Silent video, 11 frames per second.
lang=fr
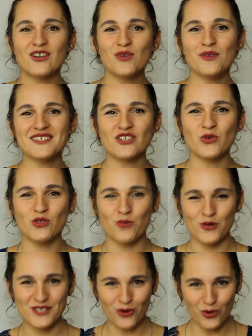Elle commence à jouer de
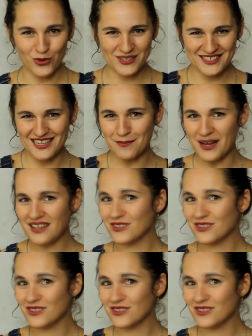petits rôles au cinéma,